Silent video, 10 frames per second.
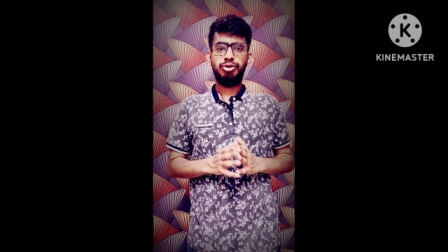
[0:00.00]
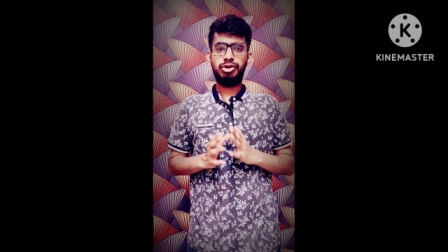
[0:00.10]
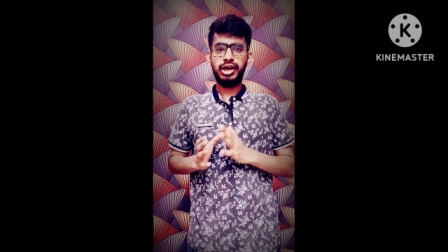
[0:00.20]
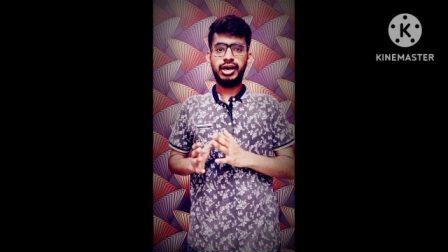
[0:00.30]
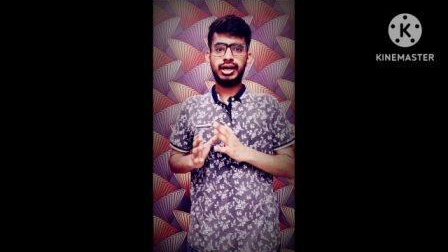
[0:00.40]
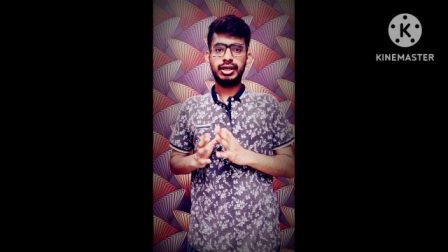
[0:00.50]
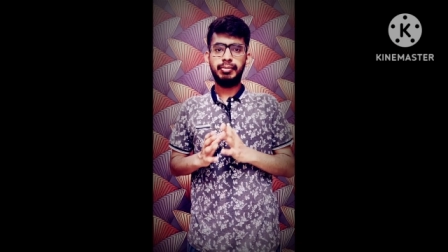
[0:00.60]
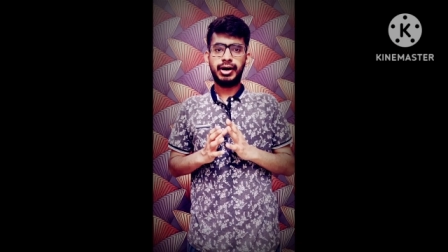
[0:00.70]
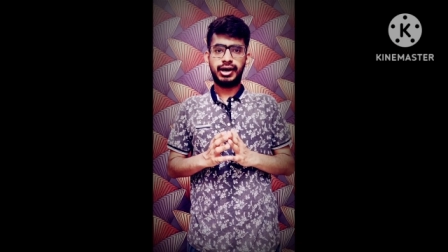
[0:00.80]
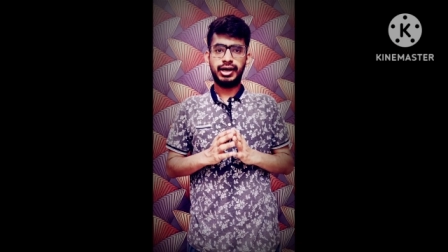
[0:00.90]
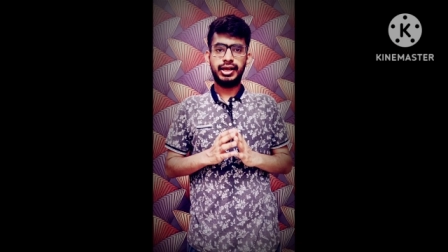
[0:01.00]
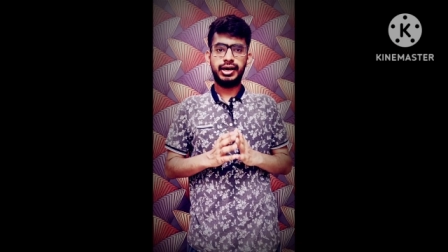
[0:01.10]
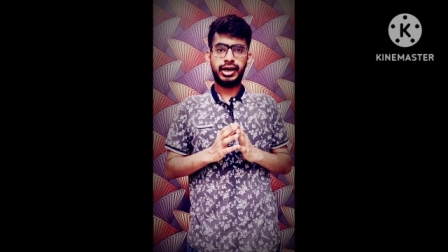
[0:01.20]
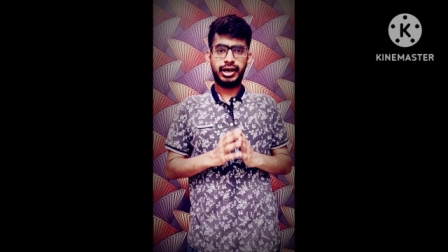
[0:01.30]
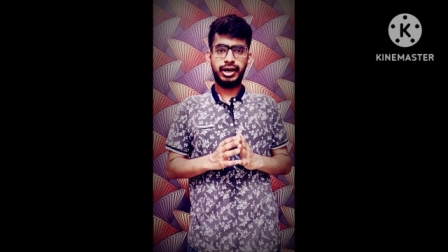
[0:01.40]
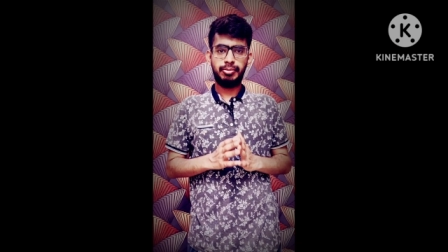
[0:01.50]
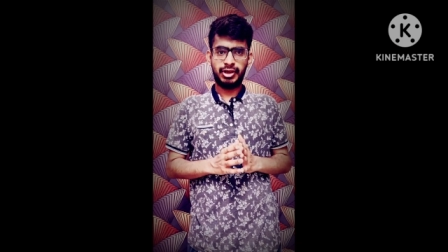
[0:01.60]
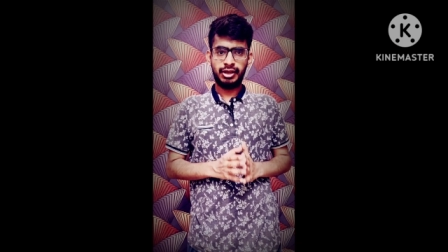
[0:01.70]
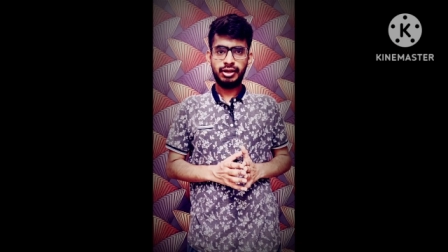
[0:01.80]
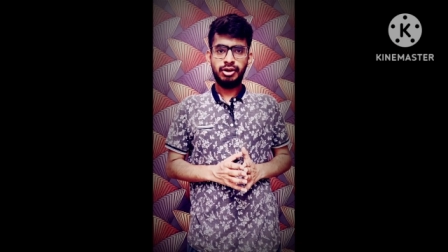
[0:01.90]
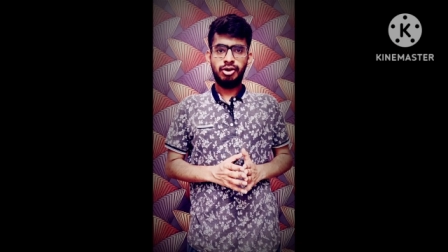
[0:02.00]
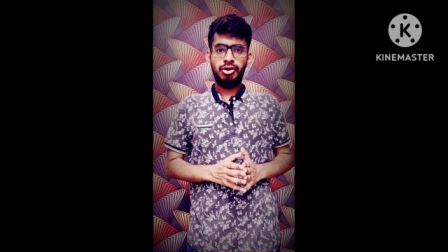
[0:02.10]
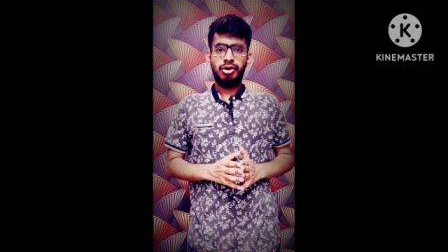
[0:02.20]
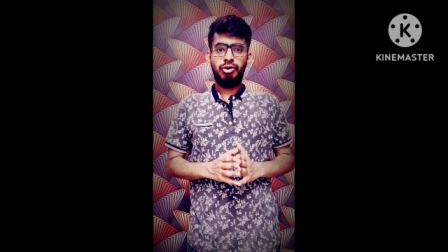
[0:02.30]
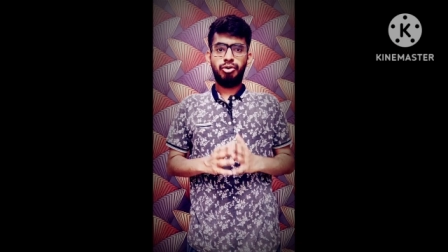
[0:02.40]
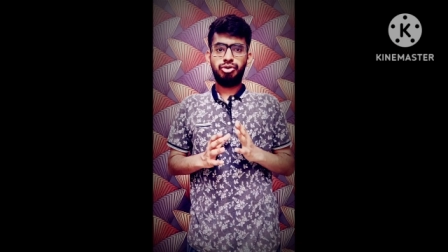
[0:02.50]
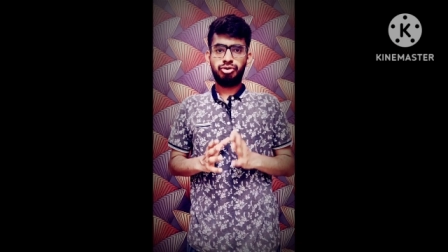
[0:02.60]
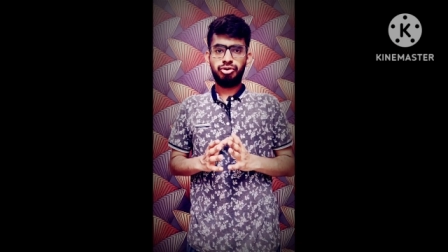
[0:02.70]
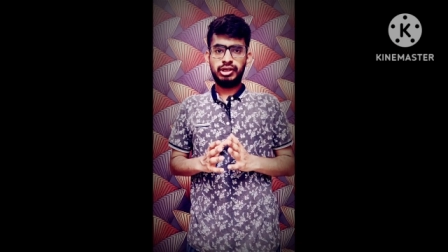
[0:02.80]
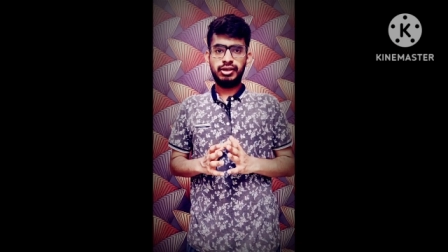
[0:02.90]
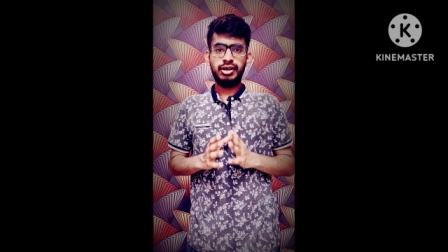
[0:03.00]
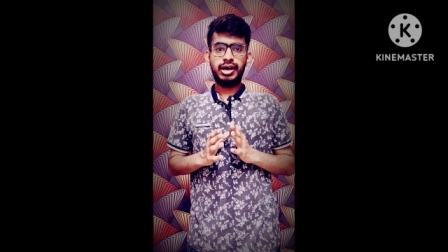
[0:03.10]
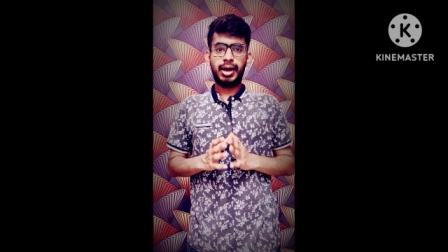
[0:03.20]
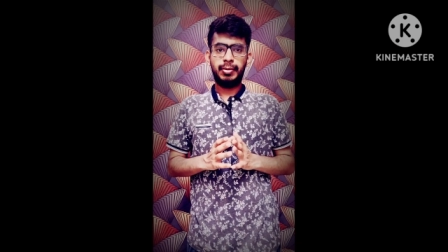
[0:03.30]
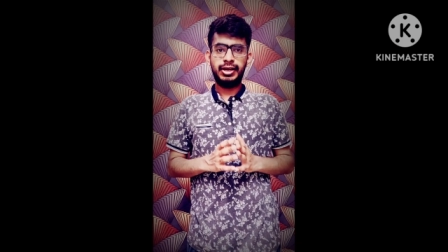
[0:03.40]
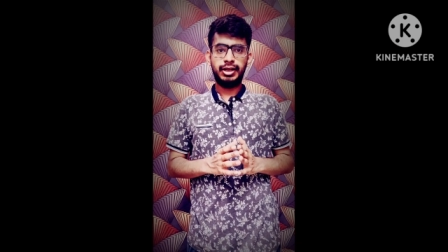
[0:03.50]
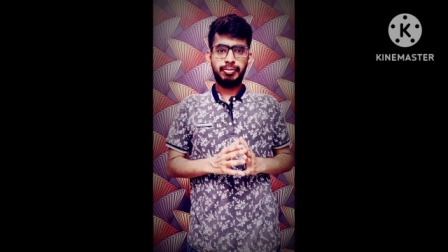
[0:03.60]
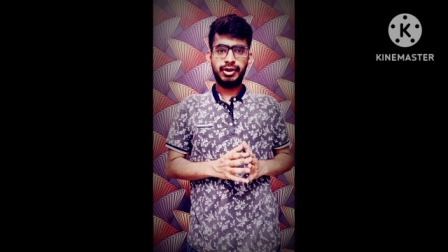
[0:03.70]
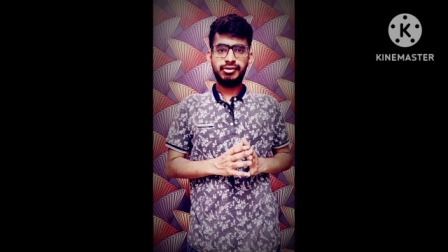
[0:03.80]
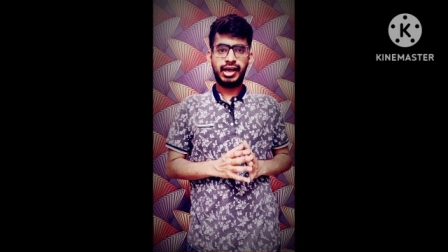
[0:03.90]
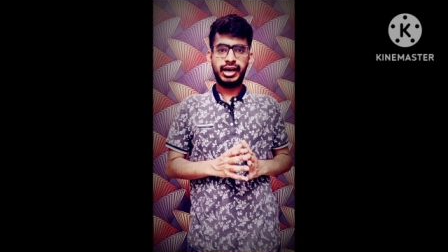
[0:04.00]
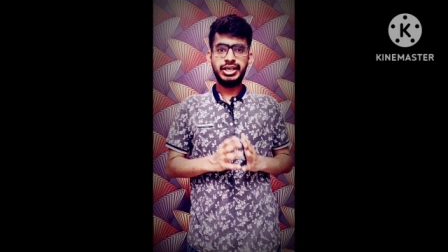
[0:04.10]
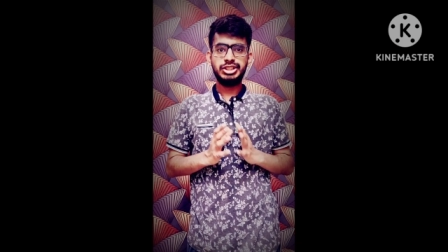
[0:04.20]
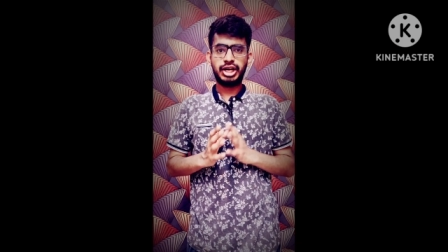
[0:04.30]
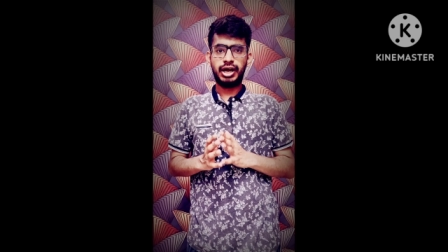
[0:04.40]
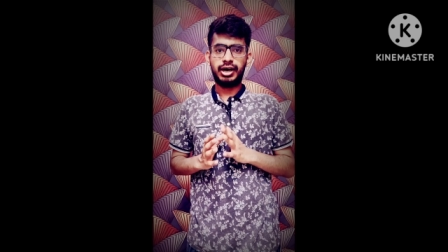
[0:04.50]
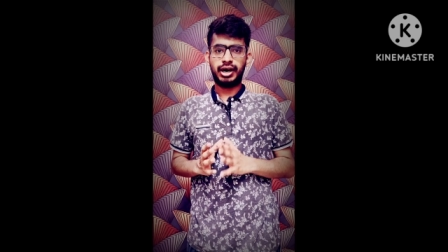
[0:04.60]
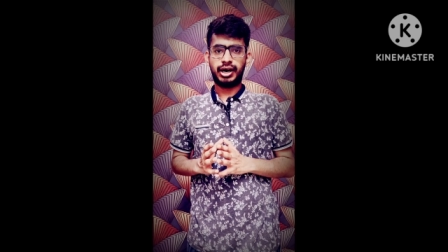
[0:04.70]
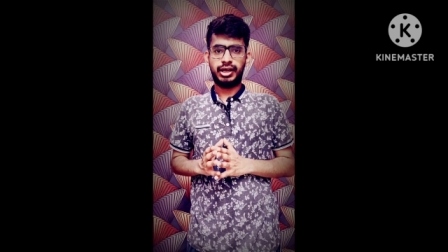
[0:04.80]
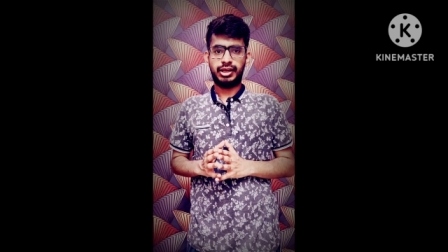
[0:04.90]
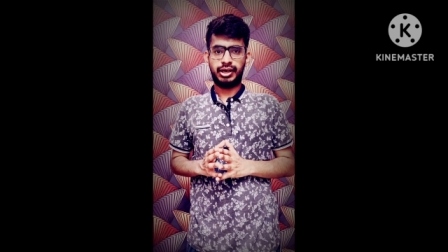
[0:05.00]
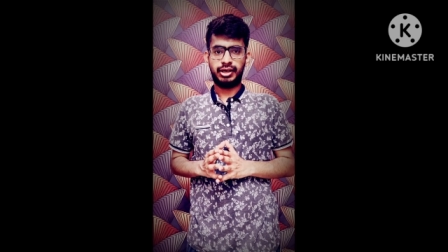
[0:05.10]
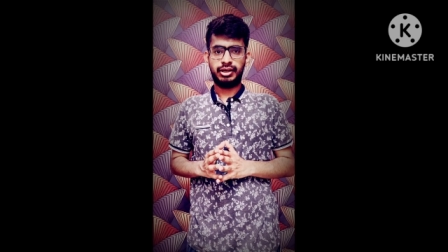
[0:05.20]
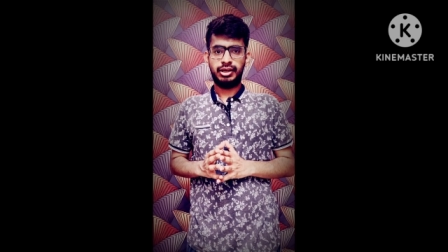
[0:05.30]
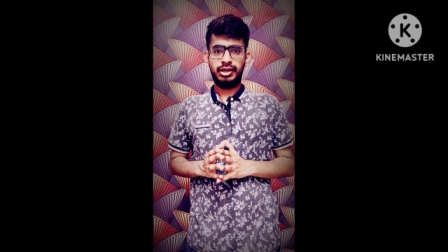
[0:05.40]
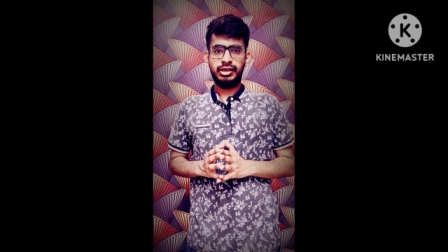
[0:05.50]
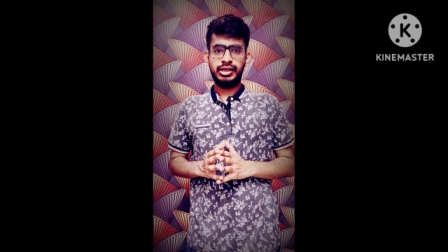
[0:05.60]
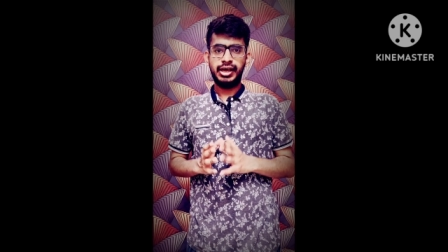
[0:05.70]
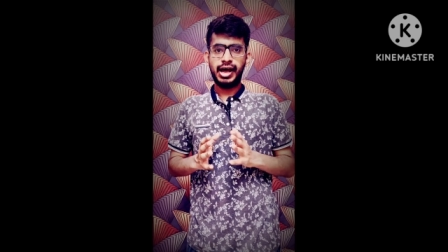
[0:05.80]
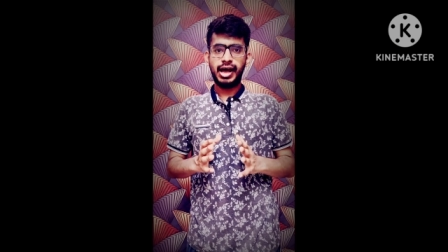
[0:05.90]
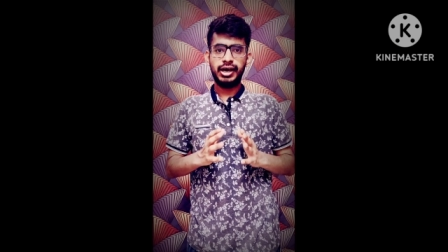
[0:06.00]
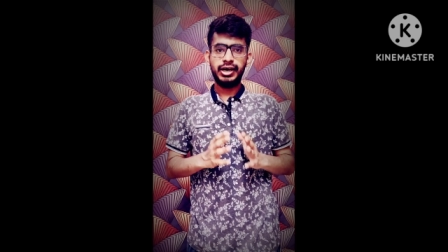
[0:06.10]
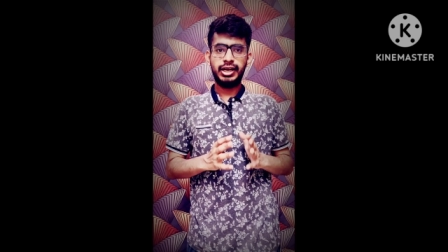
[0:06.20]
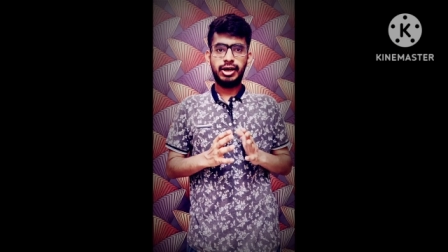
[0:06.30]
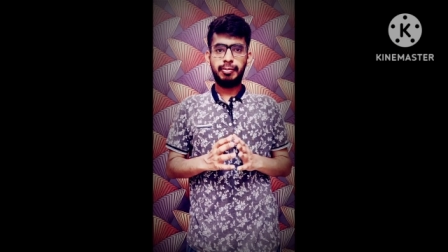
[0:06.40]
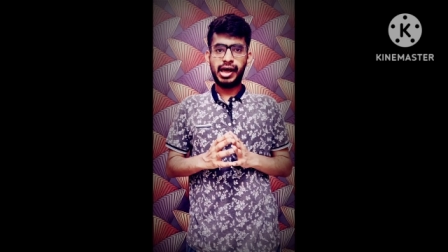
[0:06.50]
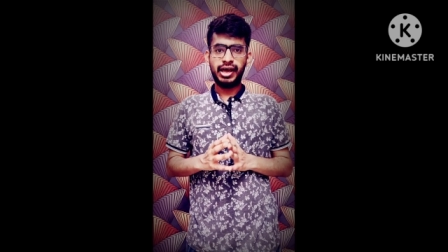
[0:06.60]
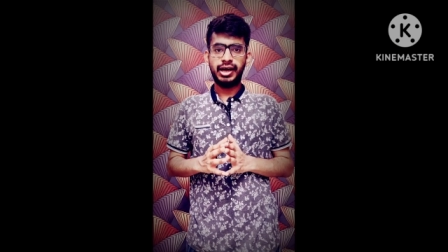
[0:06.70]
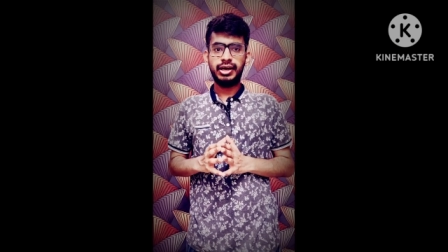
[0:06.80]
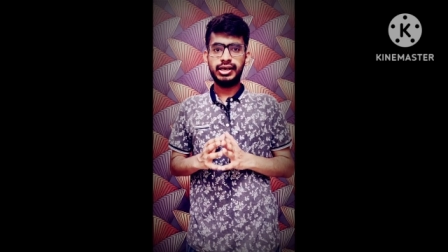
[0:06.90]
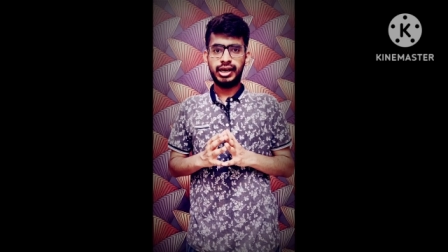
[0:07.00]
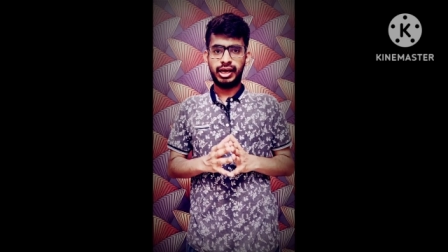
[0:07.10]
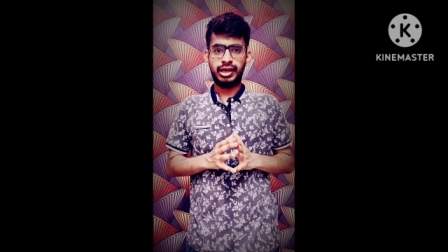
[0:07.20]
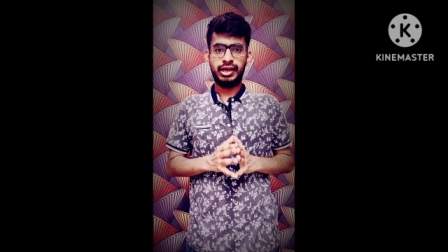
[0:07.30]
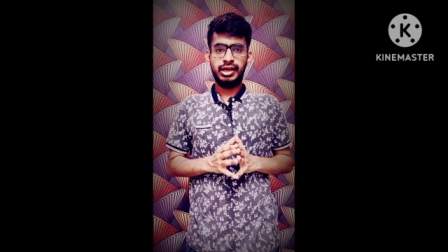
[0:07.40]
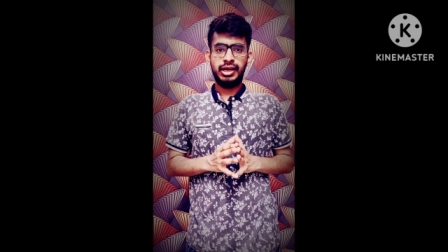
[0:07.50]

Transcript: उसने कदम रखा था क्रिकेट में उसकी काबिलियत पे सारे शक कर रहे थे कि ये आगे टिक पाएगा कि नहीं